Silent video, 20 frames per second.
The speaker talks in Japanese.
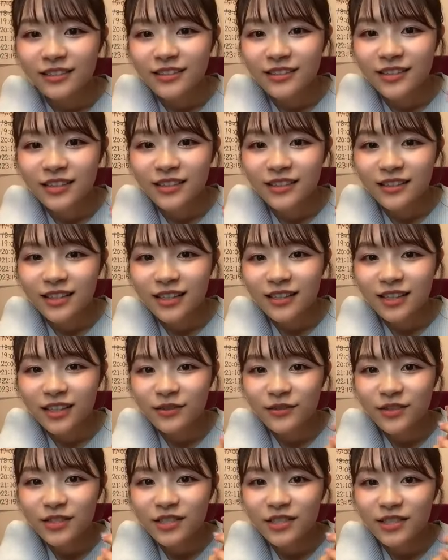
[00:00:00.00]
絶対
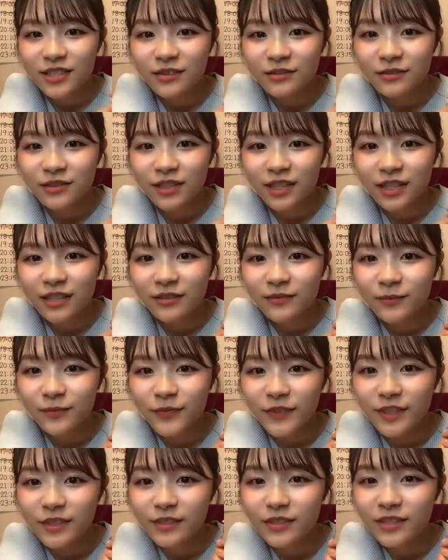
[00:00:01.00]
楽しいだろうな
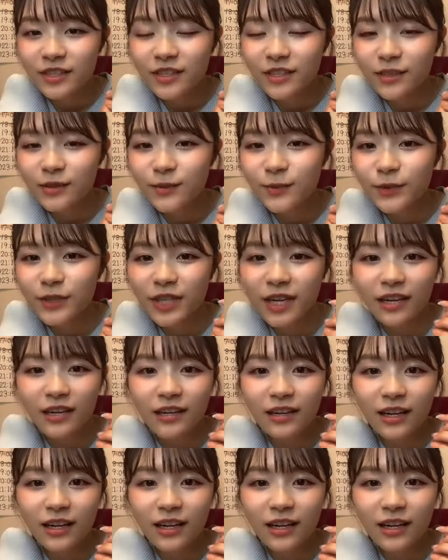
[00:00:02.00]
スイーツ部対